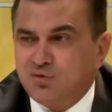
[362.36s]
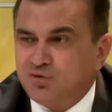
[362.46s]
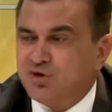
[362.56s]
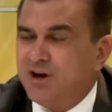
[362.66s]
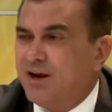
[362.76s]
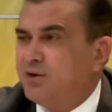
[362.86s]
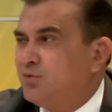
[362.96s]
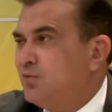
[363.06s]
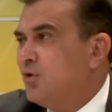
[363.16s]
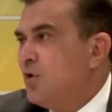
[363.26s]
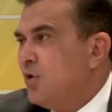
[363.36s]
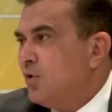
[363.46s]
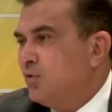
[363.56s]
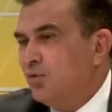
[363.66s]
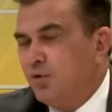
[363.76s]
de um jeito,
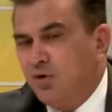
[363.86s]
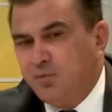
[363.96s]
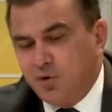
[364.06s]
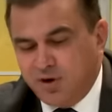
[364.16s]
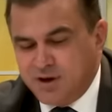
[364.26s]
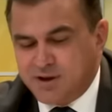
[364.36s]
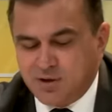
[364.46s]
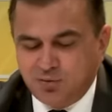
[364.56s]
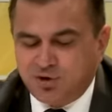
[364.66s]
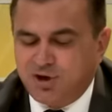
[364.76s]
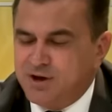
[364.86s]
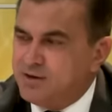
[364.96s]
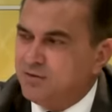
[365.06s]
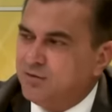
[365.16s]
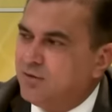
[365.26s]
o nome, o risco, um
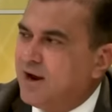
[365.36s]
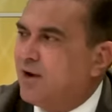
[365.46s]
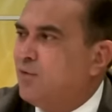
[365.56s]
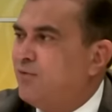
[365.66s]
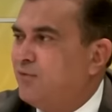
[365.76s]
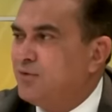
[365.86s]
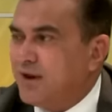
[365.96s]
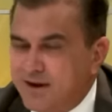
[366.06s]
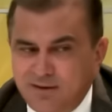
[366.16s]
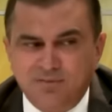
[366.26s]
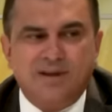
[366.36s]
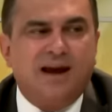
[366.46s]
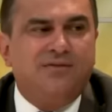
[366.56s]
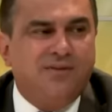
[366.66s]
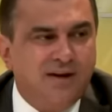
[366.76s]
X em um lugar confuso, aquilo
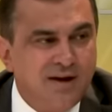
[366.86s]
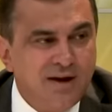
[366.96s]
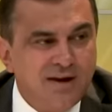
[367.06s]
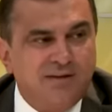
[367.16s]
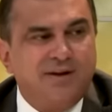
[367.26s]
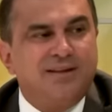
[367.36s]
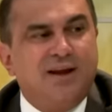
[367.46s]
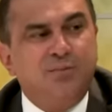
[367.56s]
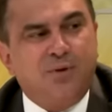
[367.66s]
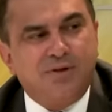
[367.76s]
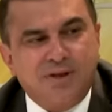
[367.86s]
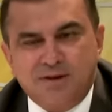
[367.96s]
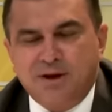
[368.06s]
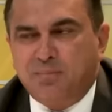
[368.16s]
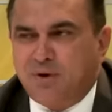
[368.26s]
dava, na verdade o
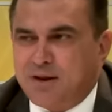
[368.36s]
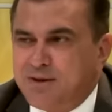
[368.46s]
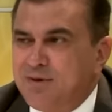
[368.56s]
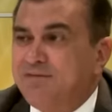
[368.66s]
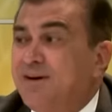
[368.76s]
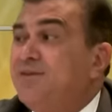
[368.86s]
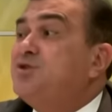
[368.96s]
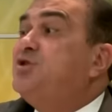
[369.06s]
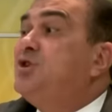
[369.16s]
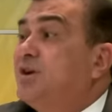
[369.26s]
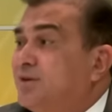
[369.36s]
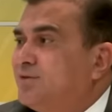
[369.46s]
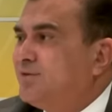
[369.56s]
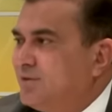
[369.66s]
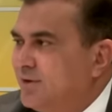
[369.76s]
processo de apuração levava
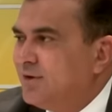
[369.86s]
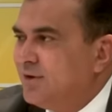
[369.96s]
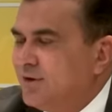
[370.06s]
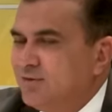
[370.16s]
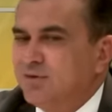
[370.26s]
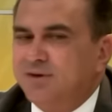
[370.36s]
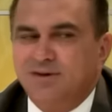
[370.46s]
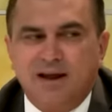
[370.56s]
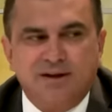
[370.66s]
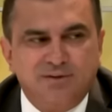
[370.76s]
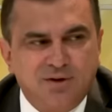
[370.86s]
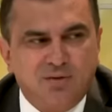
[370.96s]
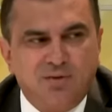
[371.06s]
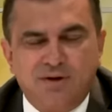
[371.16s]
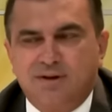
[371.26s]
dias. Sim. Nas cidades,
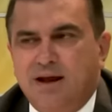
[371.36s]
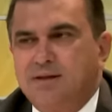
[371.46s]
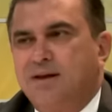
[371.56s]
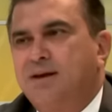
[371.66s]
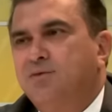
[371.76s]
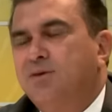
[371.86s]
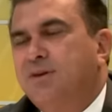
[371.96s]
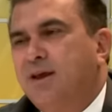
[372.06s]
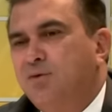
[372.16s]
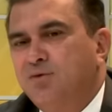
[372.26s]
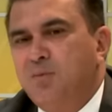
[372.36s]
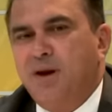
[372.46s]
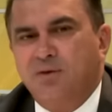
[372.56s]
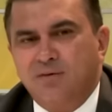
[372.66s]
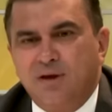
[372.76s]
algumas cidades aqui do interior do
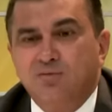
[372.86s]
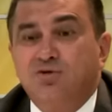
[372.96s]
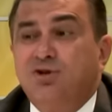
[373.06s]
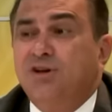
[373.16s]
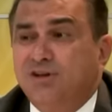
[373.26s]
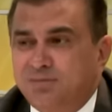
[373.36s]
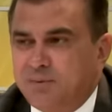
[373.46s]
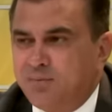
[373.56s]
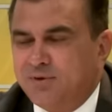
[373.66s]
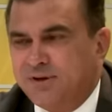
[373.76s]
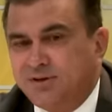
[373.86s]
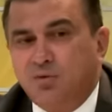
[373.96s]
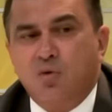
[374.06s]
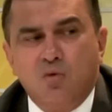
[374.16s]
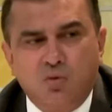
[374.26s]
Maranhão, eram dias para poder se
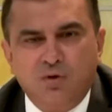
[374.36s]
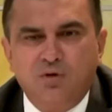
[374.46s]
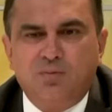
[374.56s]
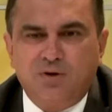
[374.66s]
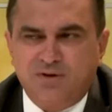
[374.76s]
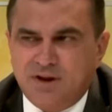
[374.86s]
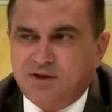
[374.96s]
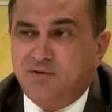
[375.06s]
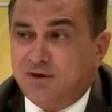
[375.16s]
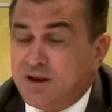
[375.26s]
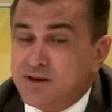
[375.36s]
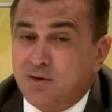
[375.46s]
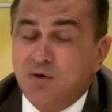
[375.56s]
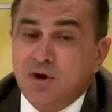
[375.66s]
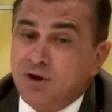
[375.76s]
concluir o processo de
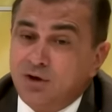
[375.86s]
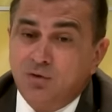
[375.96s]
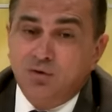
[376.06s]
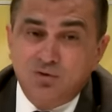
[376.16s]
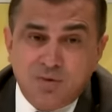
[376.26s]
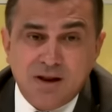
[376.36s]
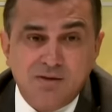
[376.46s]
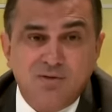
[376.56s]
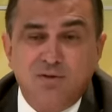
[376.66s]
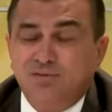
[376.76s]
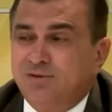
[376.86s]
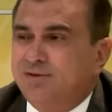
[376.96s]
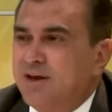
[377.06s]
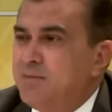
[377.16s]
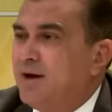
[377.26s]
votação. E hoje o Brasil tem um
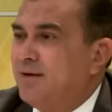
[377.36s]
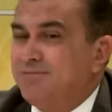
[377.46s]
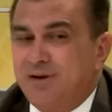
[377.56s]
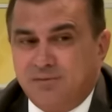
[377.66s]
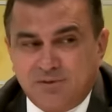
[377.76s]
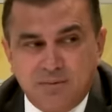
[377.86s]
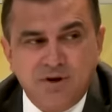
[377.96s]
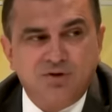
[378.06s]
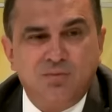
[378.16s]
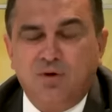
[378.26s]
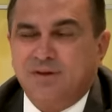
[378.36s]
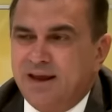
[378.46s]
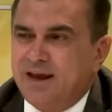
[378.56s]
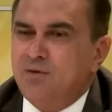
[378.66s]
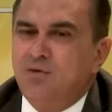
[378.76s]
sistema é, altamente
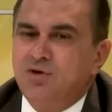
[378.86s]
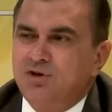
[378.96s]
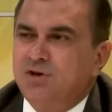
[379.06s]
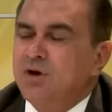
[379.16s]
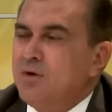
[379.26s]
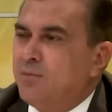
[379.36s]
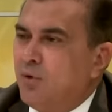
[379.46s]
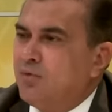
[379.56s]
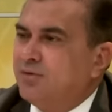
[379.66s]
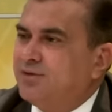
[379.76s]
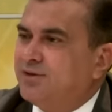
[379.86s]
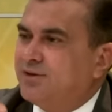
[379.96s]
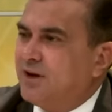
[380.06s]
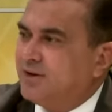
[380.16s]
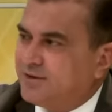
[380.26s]
moderno, onde poucos
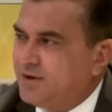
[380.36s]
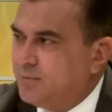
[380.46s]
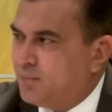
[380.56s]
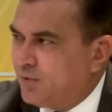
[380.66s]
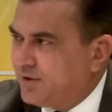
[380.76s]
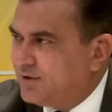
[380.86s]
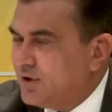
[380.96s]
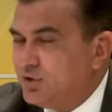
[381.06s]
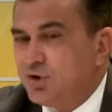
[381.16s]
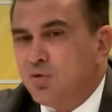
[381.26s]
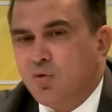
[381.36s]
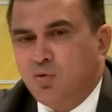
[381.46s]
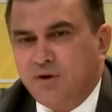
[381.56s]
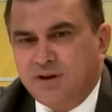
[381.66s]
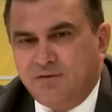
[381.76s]
instantes depois de
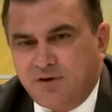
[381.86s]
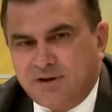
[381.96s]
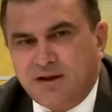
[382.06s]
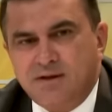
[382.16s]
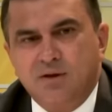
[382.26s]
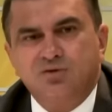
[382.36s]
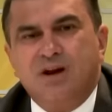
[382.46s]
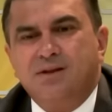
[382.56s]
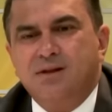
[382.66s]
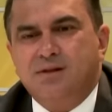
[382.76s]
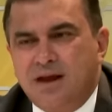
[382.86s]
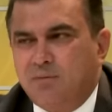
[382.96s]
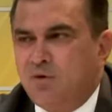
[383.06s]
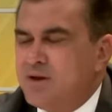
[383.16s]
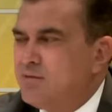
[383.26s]
concluída a votação, já se
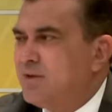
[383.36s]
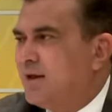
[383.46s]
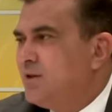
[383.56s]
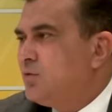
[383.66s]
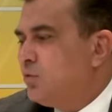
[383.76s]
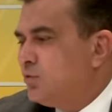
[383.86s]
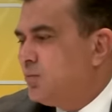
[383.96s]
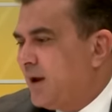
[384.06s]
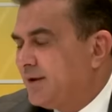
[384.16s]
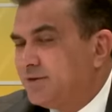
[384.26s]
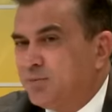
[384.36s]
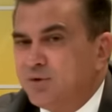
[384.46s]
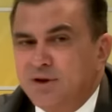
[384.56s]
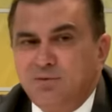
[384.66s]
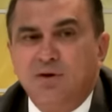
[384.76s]
sabe o resultado em todo o país.
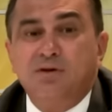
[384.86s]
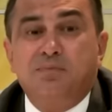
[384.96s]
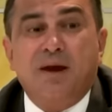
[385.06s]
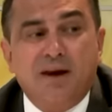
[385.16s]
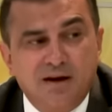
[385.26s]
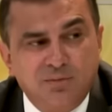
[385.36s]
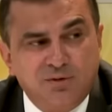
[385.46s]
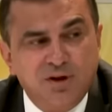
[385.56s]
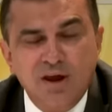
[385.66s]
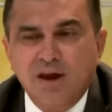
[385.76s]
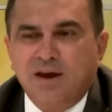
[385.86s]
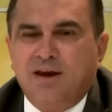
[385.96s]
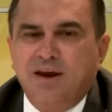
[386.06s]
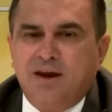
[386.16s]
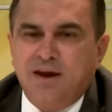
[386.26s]
Portanto, nós esperamos
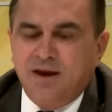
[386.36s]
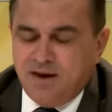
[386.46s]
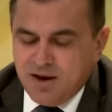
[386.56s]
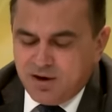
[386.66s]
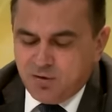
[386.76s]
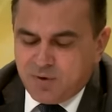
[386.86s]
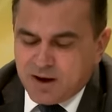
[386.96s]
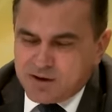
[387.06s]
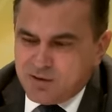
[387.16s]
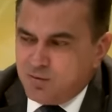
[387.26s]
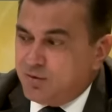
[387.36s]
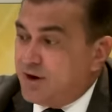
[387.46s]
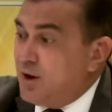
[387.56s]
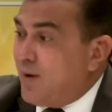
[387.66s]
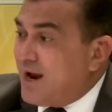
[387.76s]
que, que, que o Brasil,
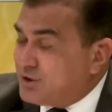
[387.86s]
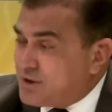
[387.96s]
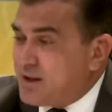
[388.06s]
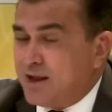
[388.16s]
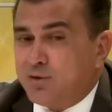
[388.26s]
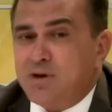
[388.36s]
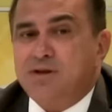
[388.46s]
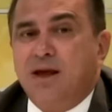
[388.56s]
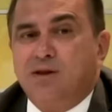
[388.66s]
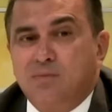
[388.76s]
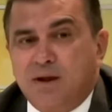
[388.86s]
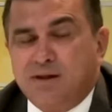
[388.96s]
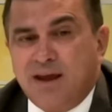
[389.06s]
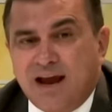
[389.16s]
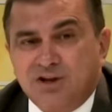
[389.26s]
que não haja esse retrocesso,
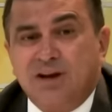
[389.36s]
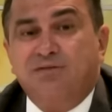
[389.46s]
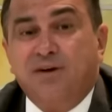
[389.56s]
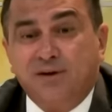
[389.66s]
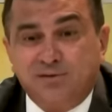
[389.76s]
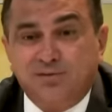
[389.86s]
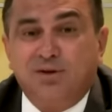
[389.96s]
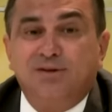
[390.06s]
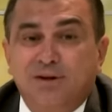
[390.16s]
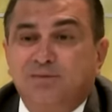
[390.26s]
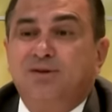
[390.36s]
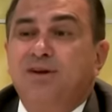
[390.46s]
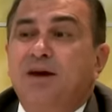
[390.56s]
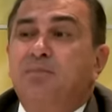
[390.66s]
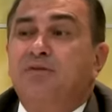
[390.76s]
mas que haja avanços. Nós temos
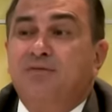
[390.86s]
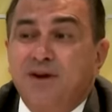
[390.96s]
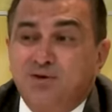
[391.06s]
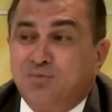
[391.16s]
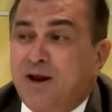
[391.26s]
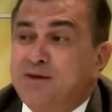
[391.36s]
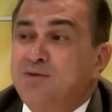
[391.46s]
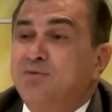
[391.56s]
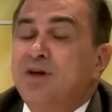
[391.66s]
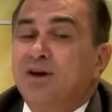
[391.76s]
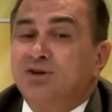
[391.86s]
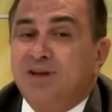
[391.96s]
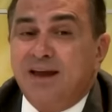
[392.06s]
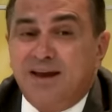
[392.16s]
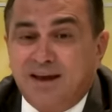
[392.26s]
que ir é para frente. O Brasil
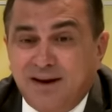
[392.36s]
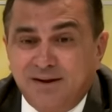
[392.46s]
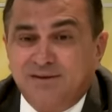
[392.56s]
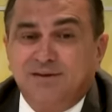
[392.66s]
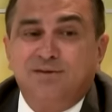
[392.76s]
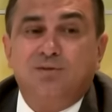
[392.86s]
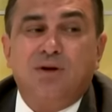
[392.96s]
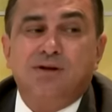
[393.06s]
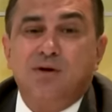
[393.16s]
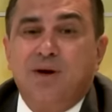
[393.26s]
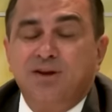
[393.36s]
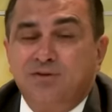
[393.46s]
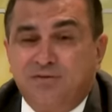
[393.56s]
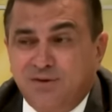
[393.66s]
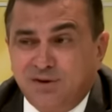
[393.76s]
está em crise, a situação é
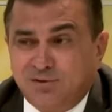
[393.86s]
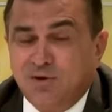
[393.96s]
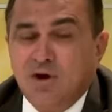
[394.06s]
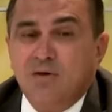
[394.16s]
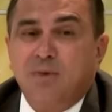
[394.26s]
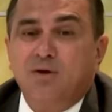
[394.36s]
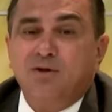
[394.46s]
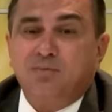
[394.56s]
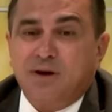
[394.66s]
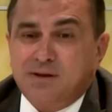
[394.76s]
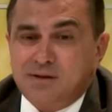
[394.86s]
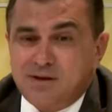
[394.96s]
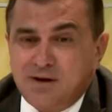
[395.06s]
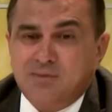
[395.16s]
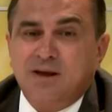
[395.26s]
difícil, mas nós
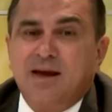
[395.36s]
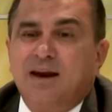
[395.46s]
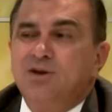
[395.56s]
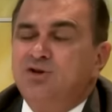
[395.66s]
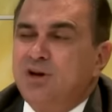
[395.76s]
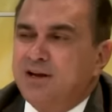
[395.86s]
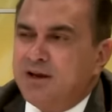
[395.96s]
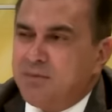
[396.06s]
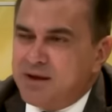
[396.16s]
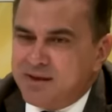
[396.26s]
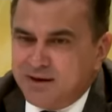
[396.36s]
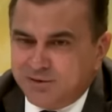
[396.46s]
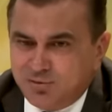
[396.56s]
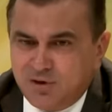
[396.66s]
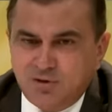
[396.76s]
precisamos é garantir ainda mais a
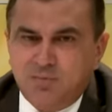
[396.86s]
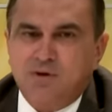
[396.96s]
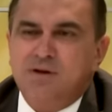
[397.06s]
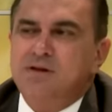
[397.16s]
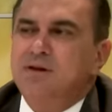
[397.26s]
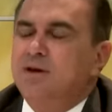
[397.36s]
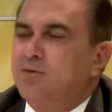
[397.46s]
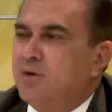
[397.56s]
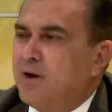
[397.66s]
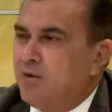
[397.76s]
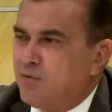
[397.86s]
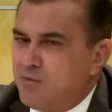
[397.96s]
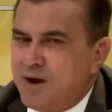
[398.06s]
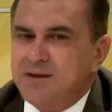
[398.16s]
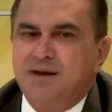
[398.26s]
lisura do processo eleitoral,
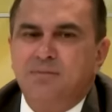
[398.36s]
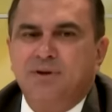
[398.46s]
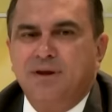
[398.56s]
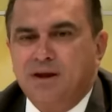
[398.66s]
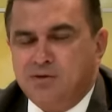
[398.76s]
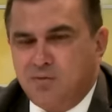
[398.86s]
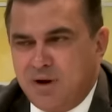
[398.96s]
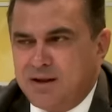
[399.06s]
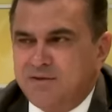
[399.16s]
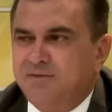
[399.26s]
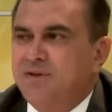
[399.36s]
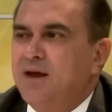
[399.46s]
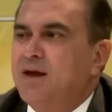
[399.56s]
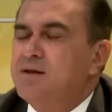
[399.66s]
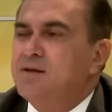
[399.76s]
com mais rapidez, com mais
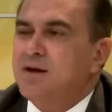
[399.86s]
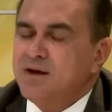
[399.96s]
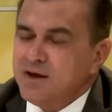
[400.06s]
eficiência